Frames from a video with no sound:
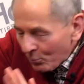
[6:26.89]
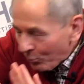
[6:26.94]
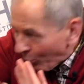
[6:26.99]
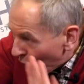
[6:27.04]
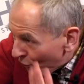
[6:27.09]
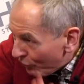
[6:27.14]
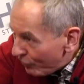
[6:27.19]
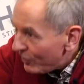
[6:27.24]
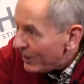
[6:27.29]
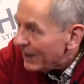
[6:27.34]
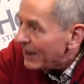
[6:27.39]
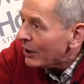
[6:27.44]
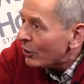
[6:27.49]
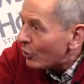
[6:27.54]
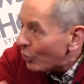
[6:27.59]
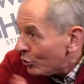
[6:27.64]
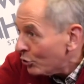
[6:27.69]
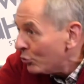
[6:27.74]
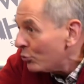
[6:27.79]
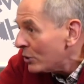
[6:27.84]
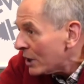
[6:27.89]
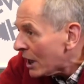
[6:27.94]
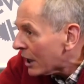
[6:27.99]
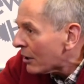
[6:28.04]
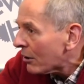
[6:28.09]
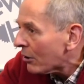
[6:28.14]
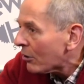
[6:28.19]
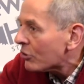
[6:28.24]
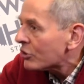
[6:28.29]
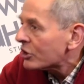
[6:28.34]
prouvées, connues
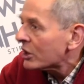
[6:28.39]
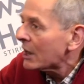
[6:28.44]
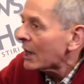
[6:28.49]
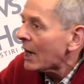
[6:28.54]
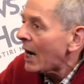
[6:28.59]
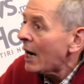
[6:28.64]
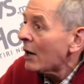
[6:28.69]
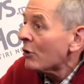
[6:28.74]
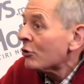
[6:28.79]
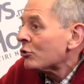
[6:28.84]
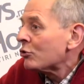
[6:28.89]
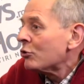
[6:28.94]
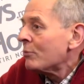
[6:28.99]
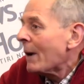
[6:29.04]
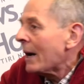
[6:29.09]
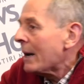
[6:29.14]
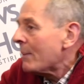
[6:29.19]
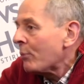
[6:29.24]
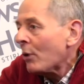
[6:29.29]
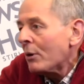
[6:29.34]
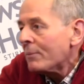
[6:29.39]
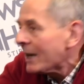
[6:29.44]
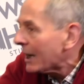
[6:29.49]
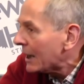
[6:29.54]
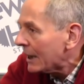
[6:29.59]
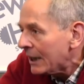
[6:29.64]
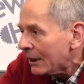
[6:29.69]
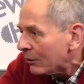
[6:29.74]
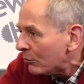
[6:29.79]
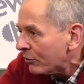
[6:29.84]
d'ailleurs en général. Je ne suis pas les premiers
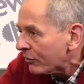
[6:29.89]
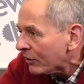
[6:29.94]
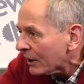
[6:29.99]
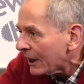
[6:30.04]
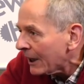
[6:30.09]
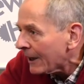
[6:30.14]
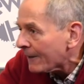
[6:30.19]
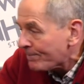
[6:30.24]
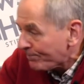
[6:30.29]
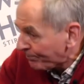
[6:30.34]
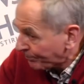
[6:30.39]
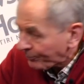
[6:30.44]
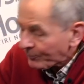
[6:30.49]
à les découvrir.